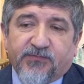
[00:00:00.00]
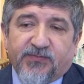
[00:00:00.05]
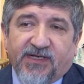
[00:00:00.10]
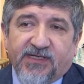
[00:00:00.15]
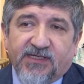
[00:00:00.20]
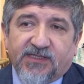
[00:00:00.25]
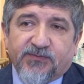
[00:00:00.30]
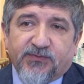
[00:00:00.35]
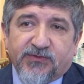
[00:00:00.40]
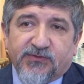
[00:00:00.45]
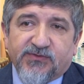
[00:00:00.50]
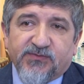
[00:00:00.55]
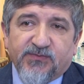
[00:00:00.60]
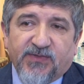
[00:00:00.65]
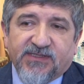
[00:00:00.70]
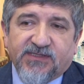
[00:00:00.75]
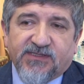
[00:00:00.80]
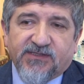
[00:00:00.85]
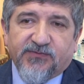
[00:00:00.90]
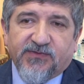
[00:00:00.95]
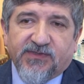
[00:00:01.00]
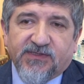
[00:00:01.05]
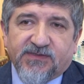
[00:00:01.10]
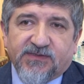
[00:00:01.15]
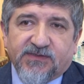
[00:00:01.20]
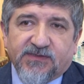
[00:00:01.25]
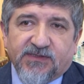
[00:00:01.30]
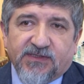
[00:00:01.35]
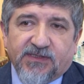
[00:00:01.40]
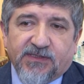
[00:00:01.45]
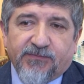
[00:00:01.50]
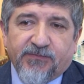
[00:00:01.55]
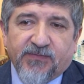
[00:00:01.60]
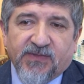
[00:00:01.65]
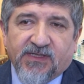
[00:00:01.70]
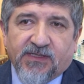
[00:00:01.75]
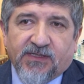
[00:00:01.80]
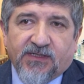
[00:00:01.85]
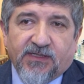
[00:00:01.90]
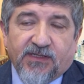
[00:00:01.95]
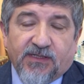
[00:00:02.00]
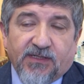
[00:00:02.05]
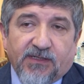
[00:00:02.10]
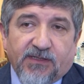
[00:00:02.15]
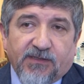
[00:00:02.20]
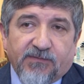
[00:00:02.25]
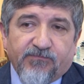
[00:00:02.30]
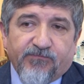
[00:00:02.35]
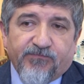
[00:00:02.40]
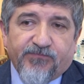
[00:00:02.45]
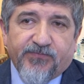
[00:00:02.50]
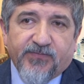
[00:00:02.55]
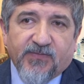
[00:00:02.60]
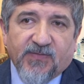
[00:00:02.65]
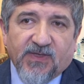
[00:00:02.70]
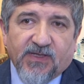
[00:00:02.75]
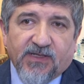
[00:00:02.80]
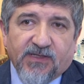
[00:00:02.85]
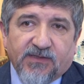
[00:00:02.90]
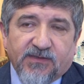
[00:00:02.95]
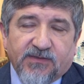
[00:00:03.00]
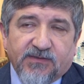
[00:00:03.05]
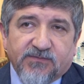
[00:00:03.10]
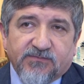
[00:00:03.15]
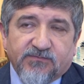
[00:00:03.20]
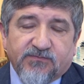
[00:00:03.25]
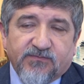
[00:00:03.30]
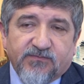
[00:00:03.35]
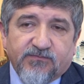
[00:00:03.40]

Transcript: Проект предусматривает эм, э, э,